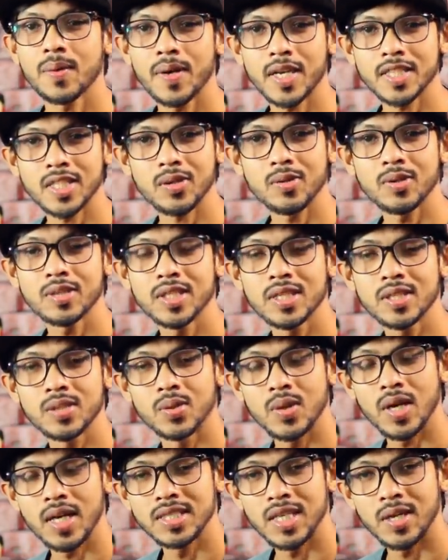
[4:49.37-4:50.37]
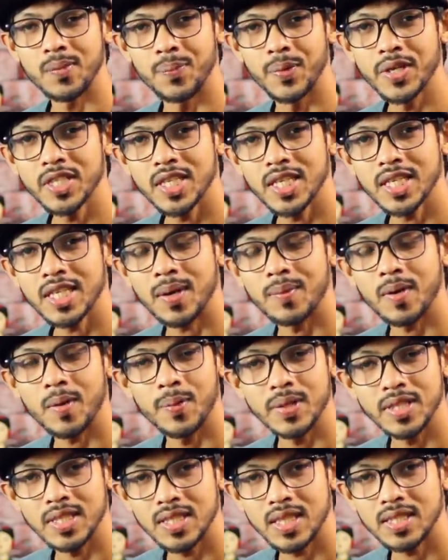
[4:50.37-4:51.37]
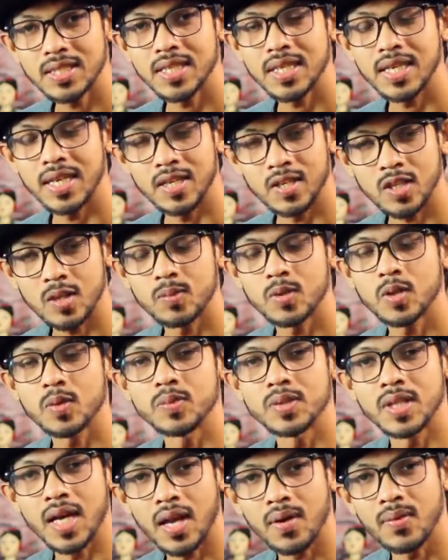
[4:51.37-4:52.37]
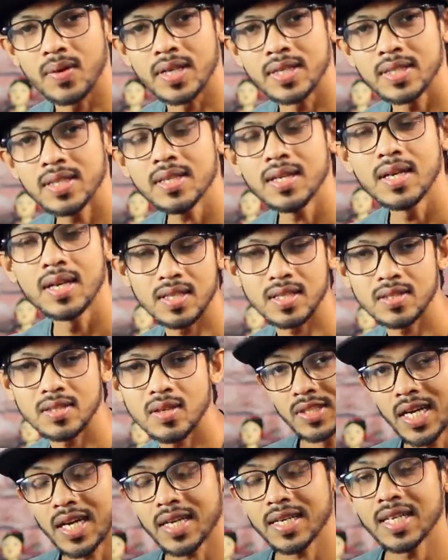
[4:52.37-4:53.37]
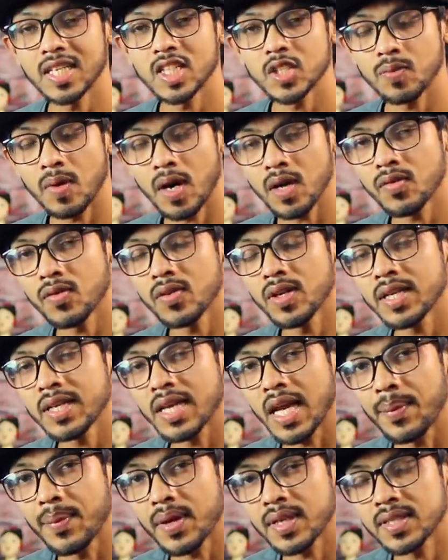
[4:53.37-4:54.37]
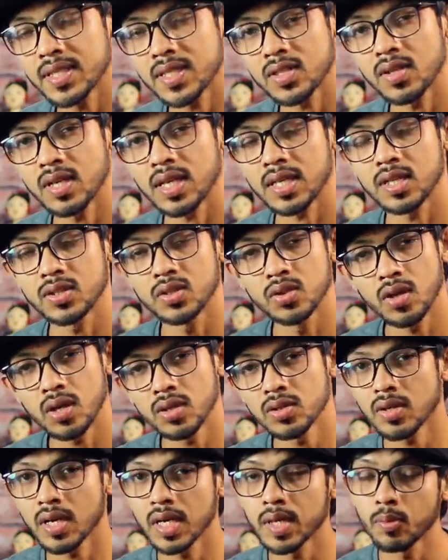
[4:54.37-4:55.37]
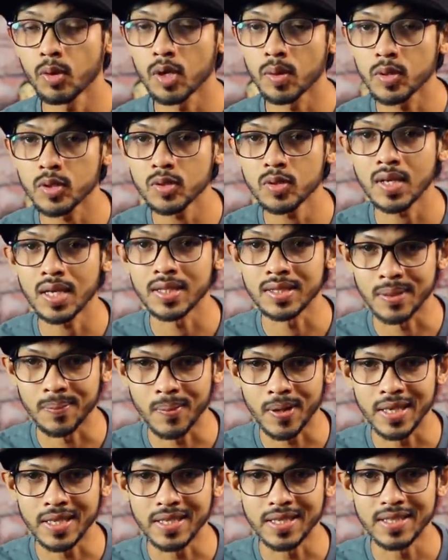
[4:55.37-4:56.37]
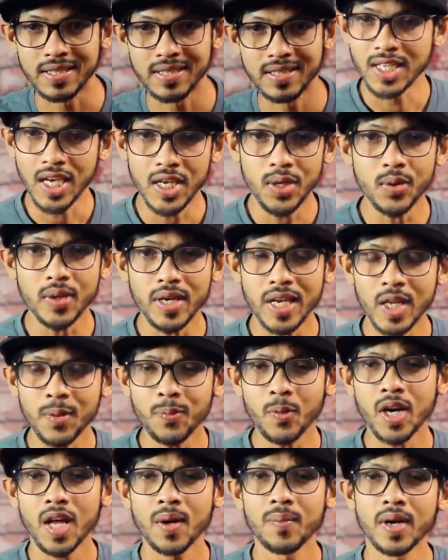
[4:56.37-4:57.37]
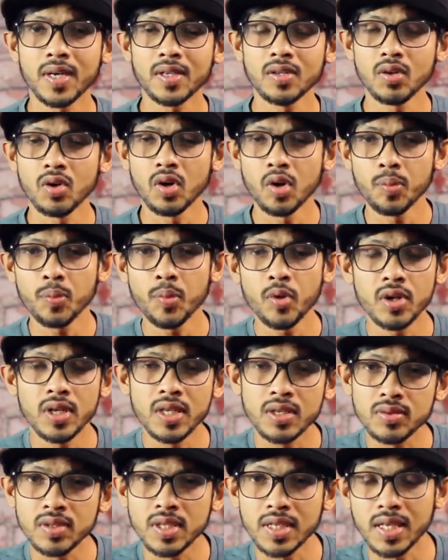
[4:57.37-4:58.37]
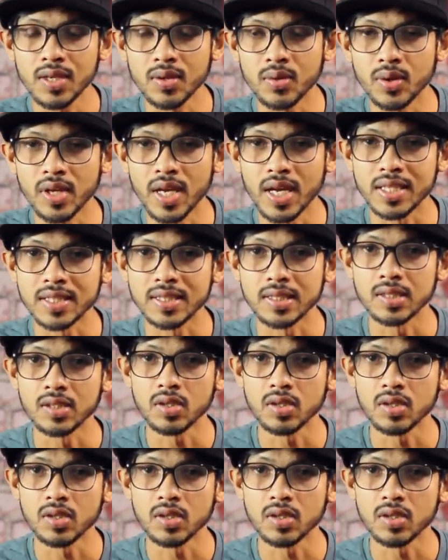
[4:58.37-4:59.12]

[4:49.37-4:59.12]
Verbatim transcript: আমরা আশা করছি দুই হাজার বিশেই আমরা পেতে যাচ্ছি এরকম খুব দারুণ একটি সেন্সর যা কিনা স্মার্টফোনের ক্যামেরা সেক্টর একটা যুগান্তকারী পরিবর্তন আনতে পারে যাই হোক এরপর আমরা একটু ওপোর নিউজ থেকে ঘুরে আসি